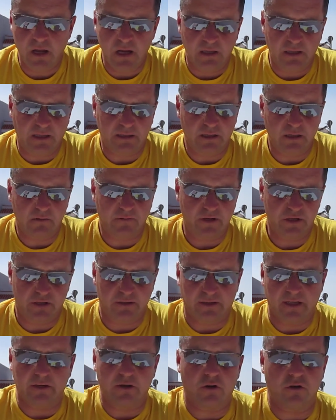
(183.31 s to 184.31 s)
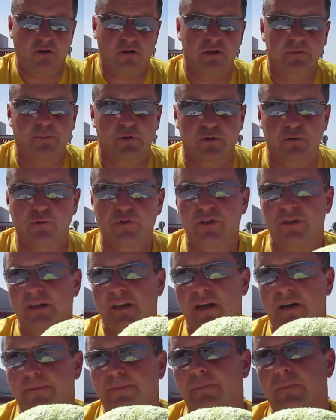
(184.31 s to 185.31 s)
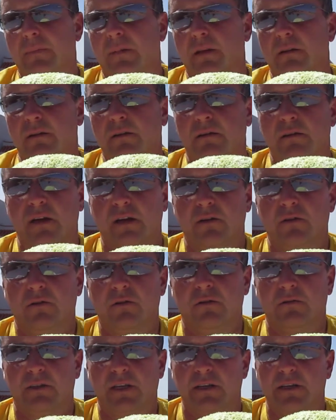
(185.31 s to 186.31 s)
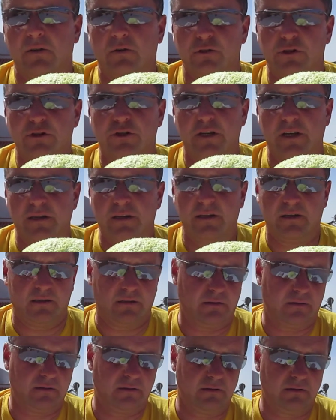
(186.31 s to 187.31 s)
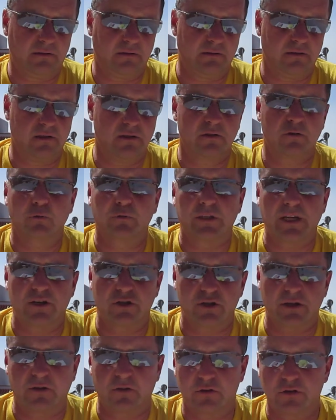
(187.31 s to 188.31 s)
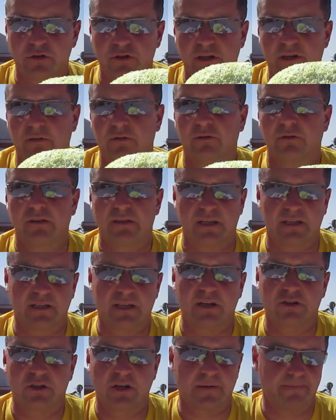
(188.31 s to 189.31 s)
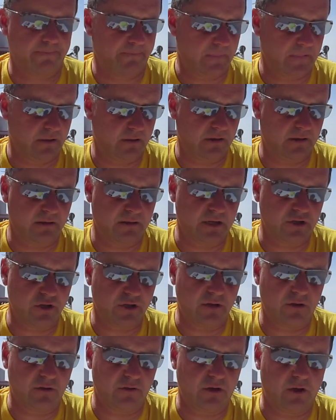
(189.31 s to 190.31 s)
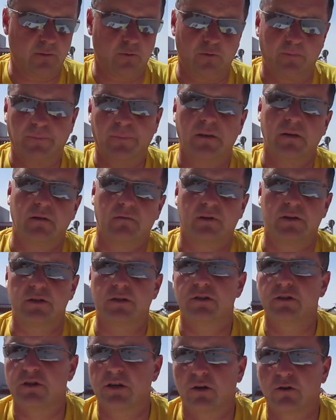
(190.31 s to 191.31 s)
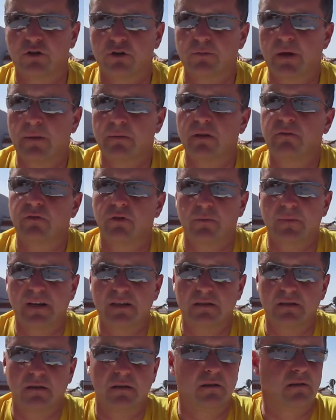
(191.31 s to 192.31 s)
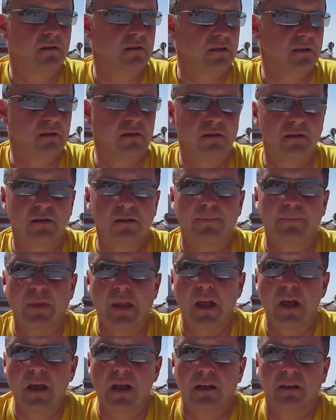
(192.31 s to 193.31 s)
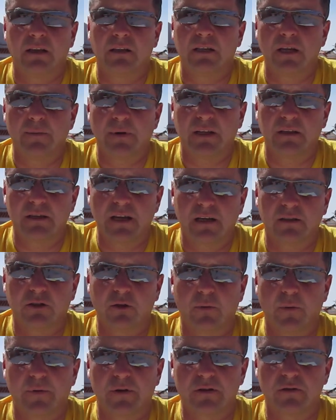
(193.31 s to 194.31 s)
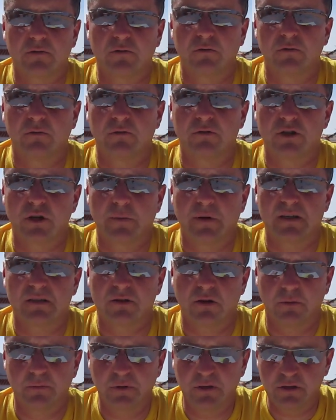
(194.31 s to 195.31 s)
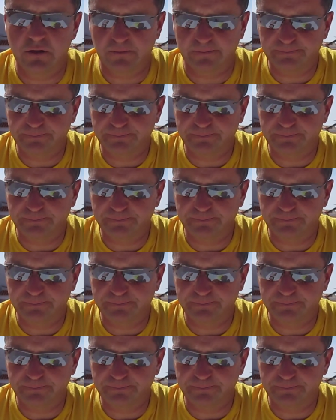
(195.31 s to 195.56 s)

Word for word: Dlatego właśnie ten kokos posłuży nam y, jako takie oczyszczenie, skuteczne oczyszczenie zaznaczam, naszego domu. I właśnie dzisiaj otrzymałem informację z Indii na temat jak to po prostu trzeba zrobić.